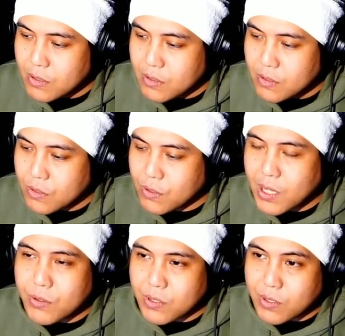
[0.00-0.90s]
床
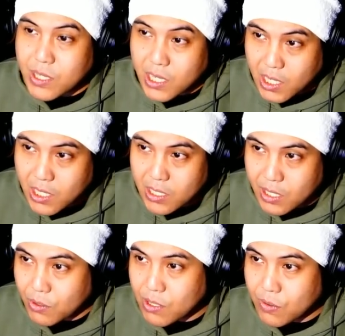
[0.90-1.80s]
とかそういった木だ
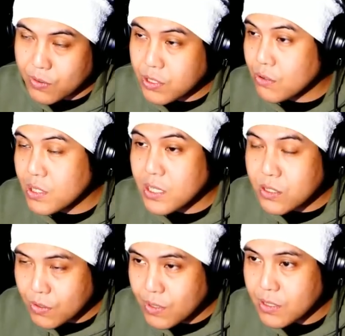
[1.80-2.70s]
とかの腐食がす
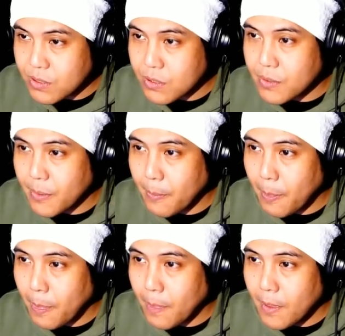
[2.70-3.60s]
ごいんですよ。
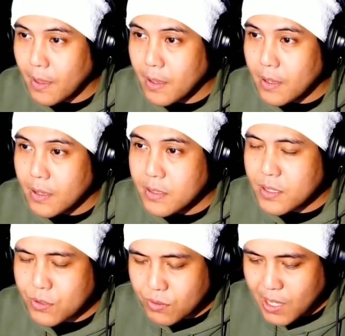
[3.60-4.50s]
なんで
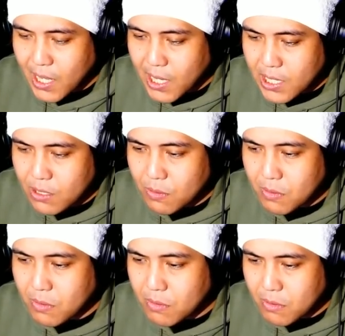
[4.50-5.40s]
ちょっと梁の
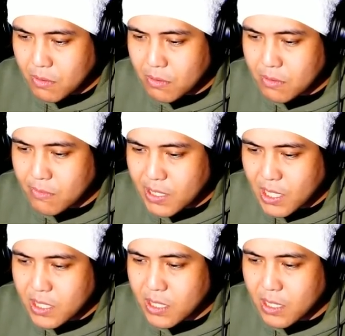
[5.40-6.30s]
方を渡っ
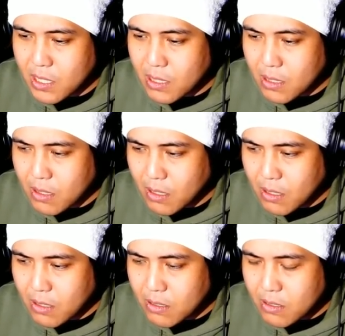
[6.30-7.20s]
ていっ
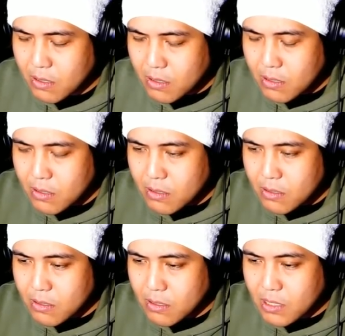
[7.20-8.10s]
て、
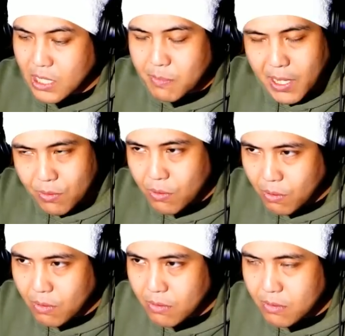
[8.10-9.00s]
今の方、
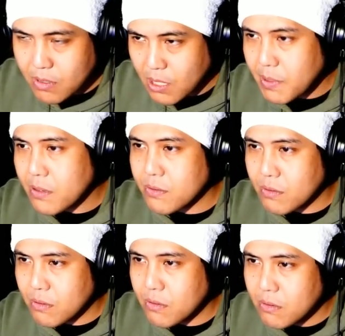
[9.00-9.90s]
リビングの方
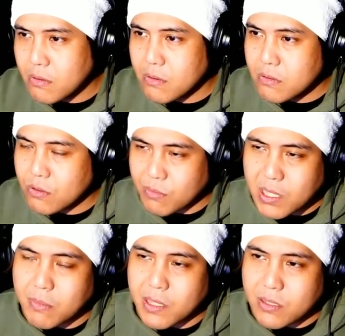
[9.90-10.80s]
をちょっと見て
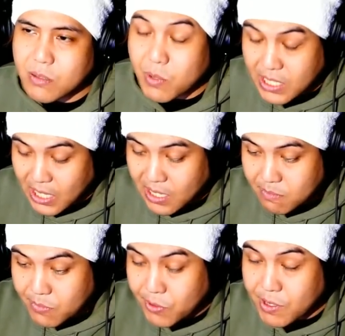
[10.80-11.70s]
みたんですけど、もう全
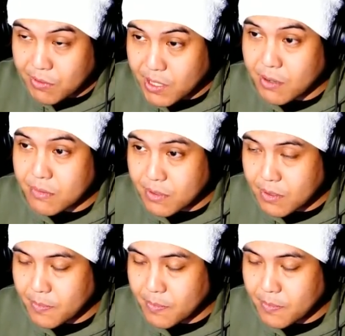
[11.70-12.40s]
部床抜けてるんです。